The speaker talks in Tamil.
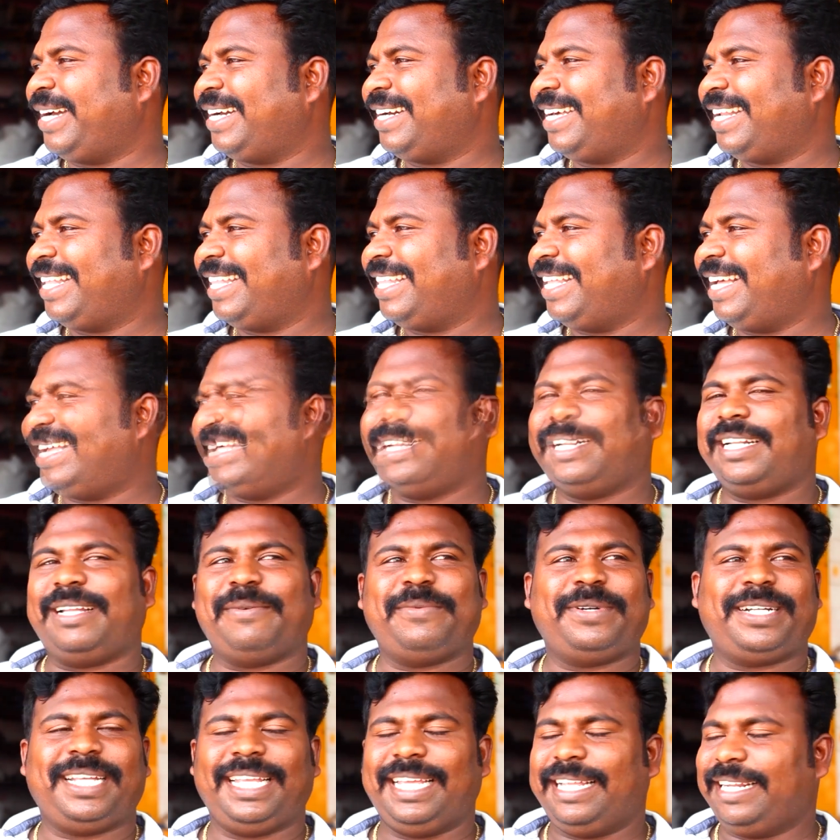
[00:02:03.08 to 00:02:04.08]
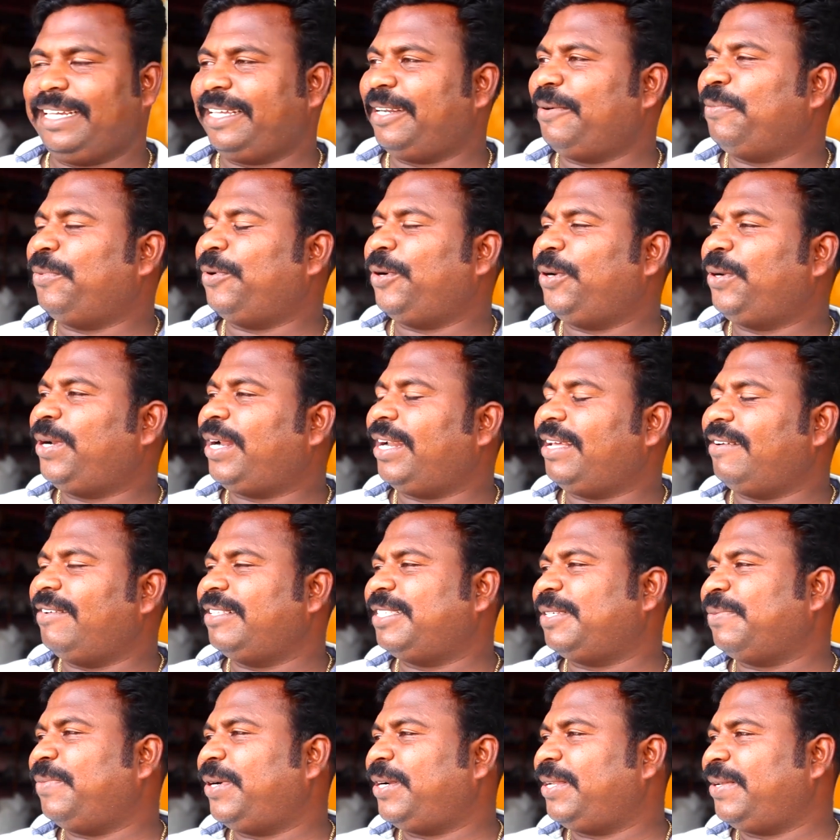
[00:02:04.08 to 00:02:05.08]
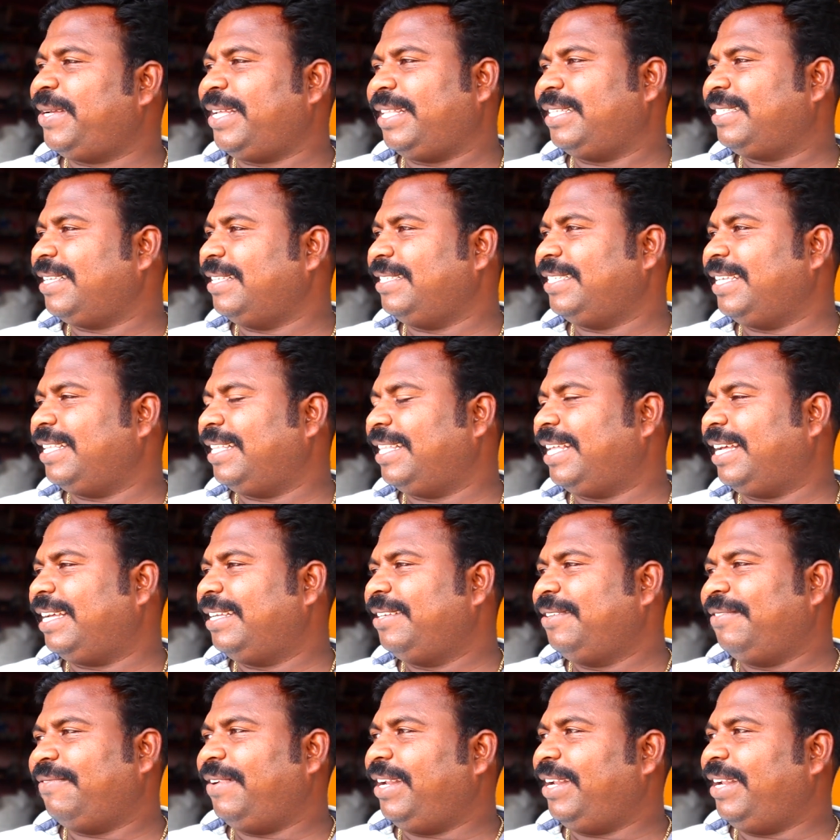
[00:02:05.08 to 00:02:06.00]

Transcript: பார்க்கறது தான் நம்மகிட்ட இருக்கிற பொருட்களை வச்சு மட்டும் அதை செஞ்சது தான்